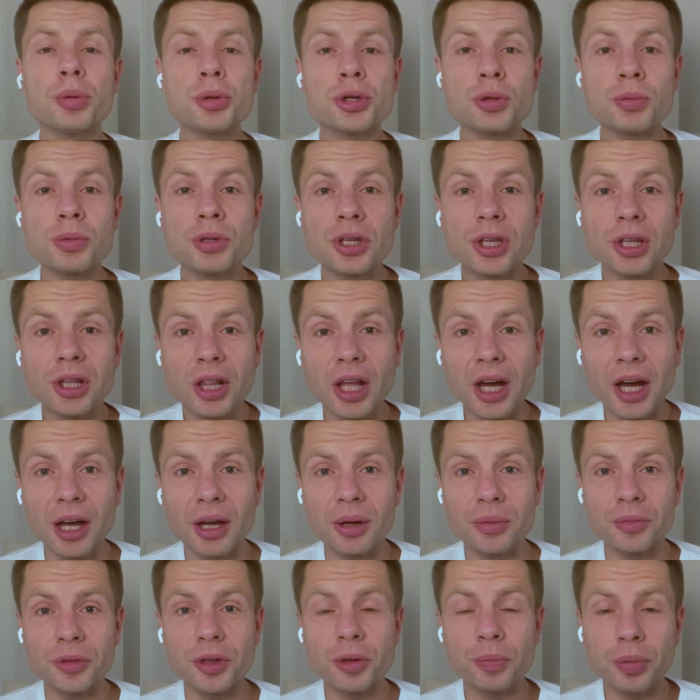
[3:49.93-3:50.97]
общем, с
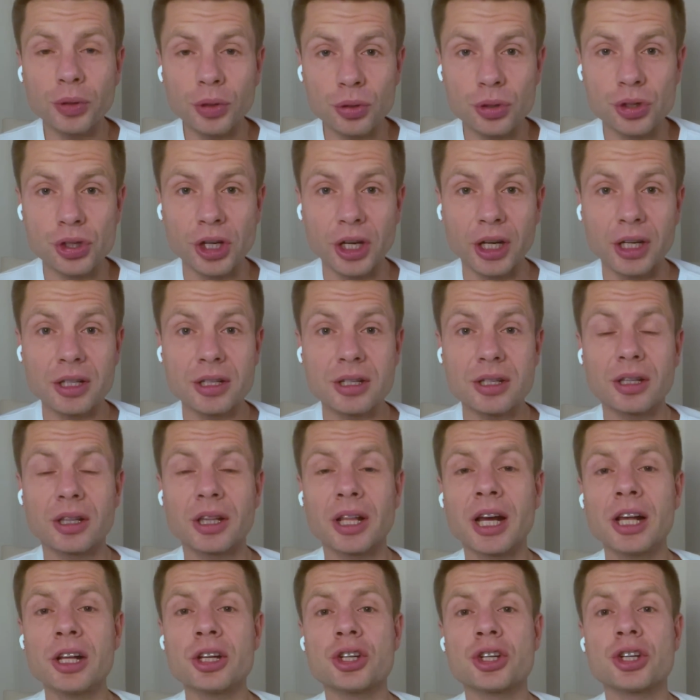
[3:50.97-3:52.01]
Китаем не получается.
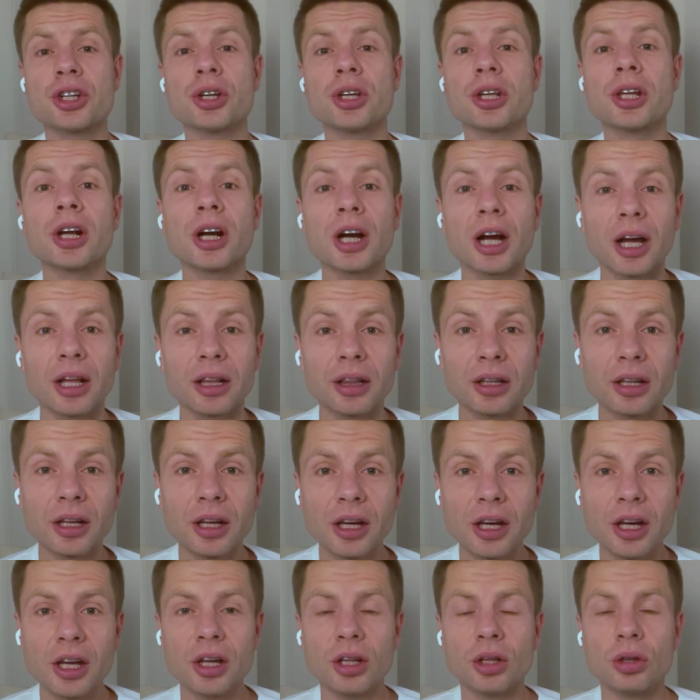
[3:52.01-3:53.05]
Дальше Иран.
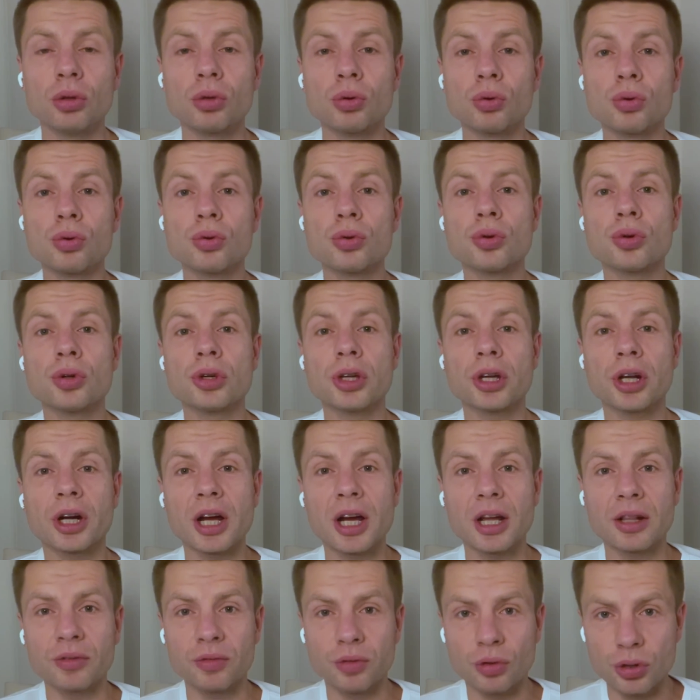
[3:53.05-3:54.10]
Ну,
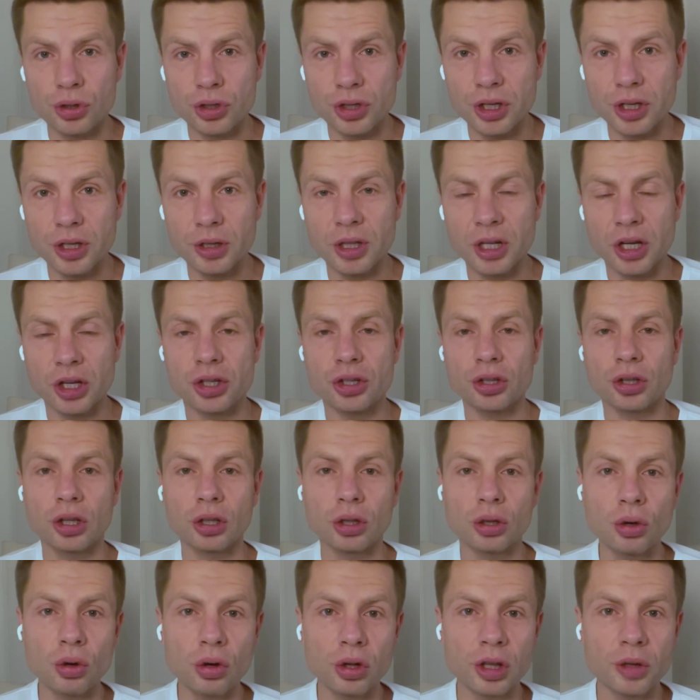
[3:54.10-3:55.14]
Иран вроде и начал и
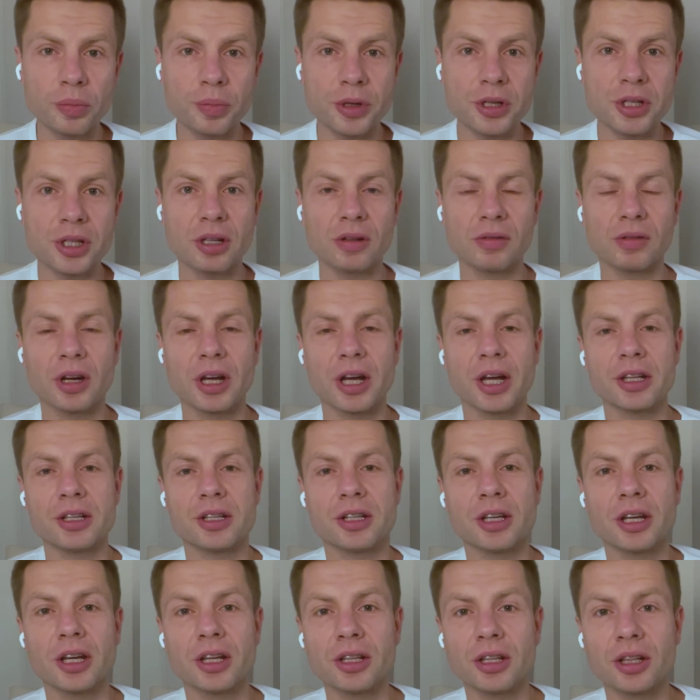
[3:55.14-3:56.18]
дроны
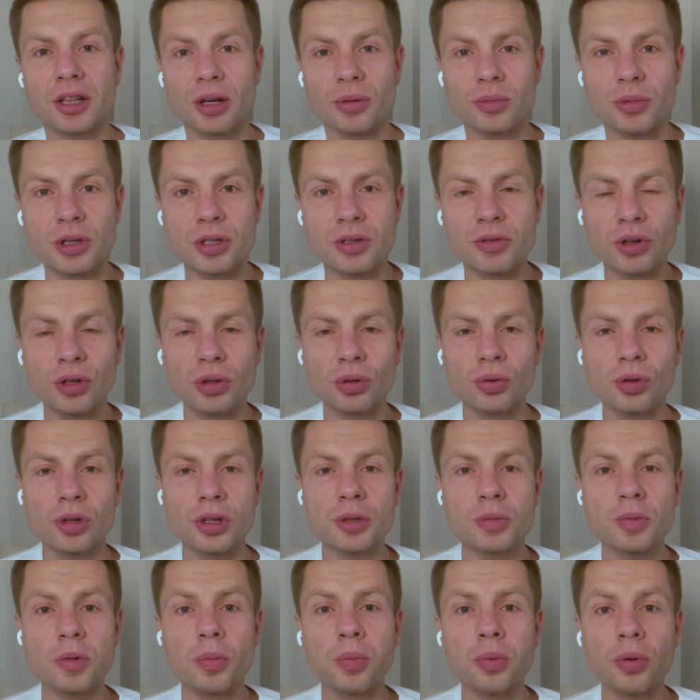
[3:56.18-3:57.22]
поставлять, и они там
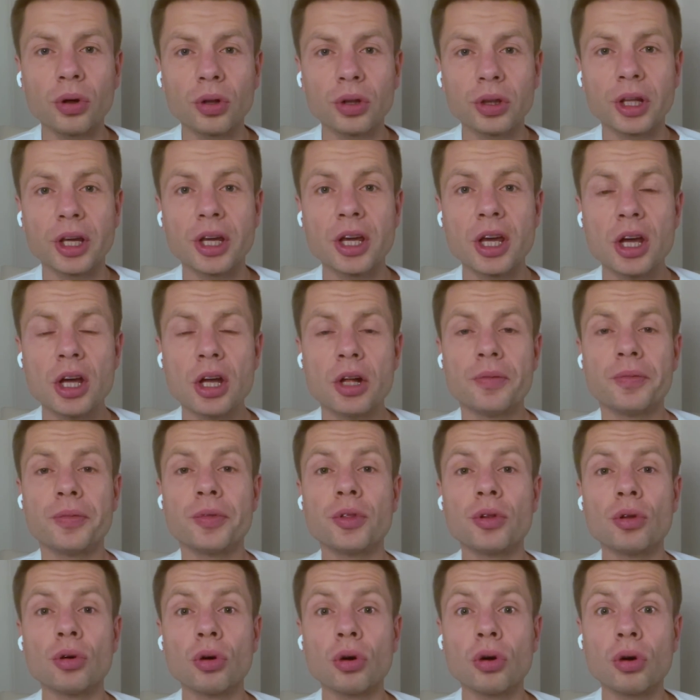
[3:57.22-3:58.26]
развернулись по полной.
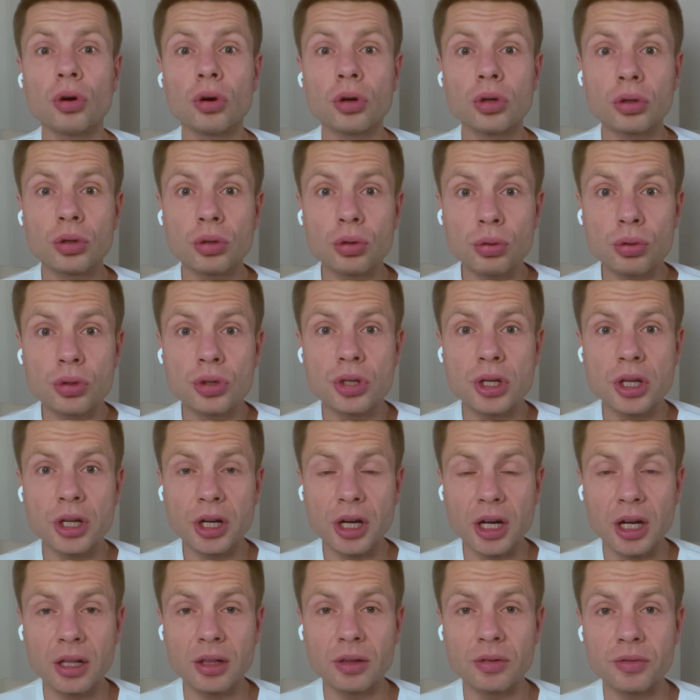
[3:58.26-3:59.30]
Но тут за
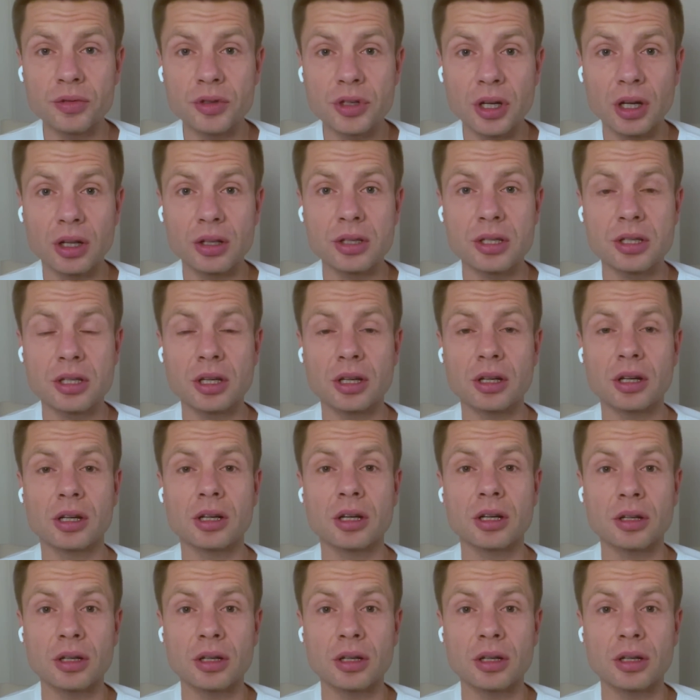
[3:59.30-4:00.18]
Иран взялся